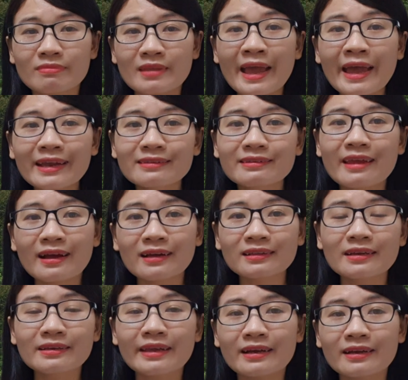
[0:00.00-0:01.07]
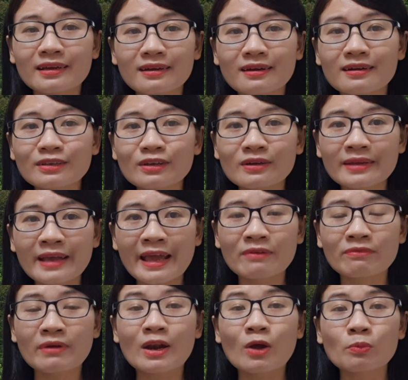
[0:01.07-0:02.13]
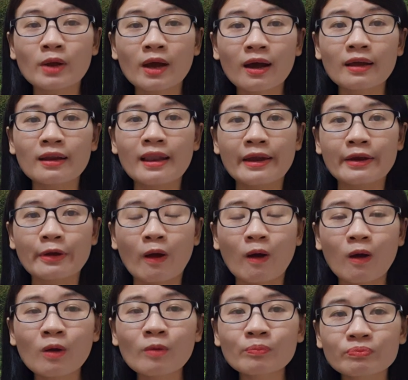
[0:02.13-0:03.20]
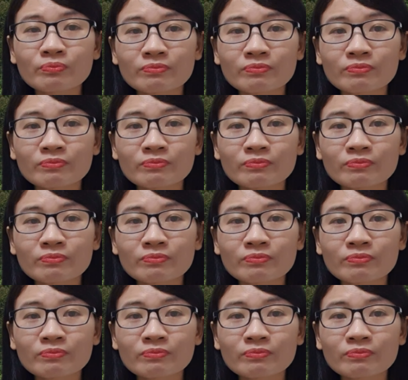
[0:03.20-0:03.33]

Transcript: hạn chế cái tình trạng kích ứng cho da và đồng thời là nó